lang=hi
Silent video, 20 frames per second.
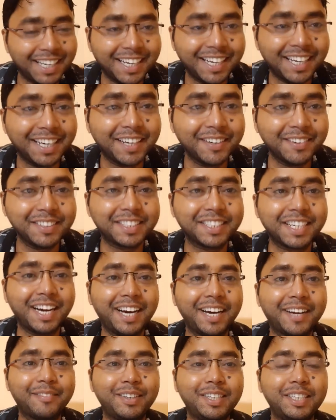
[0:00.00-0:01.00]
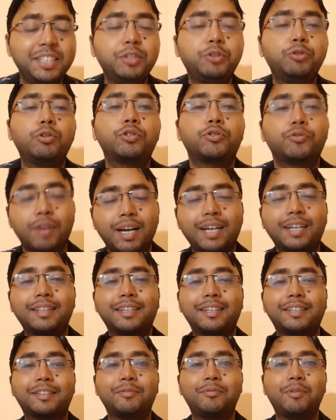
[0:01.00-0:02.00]
हैं नमस्कार मैं नीजू स्वागत
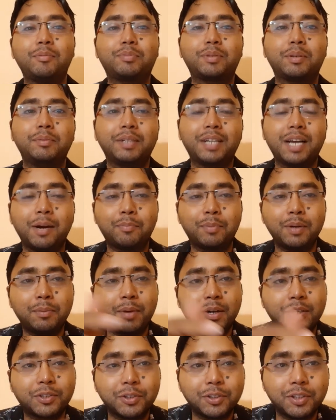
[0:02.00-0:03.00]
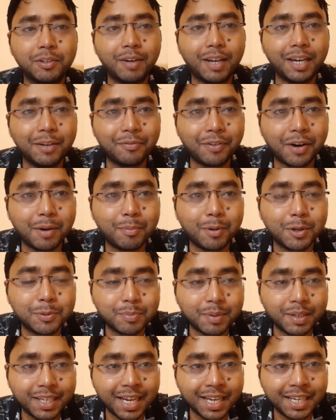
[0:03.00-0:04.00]
करता हूँ आप सभी का अपने बक्चौदी वाले फार्म
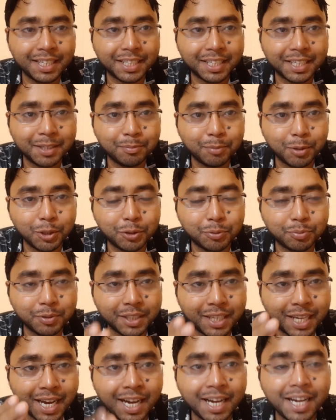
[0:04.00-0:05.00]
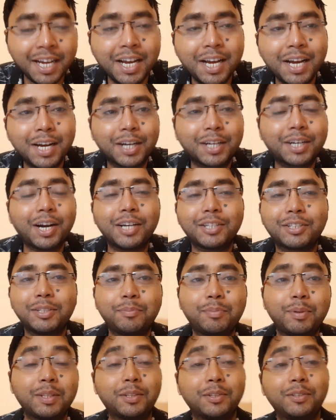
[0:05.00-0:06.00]
हाउस पर यानी कि भोजपुरिया
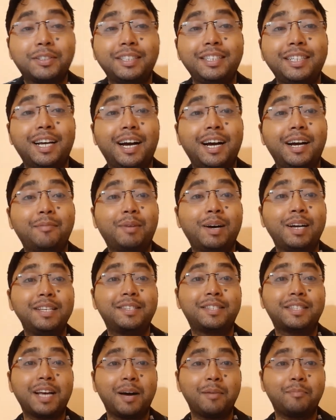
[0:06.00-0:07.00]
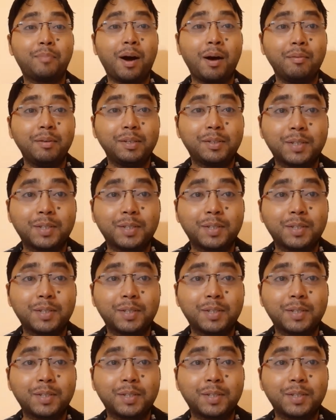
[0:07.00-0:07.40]
गॉसिप है तो जी हाँ भाई साहब पावर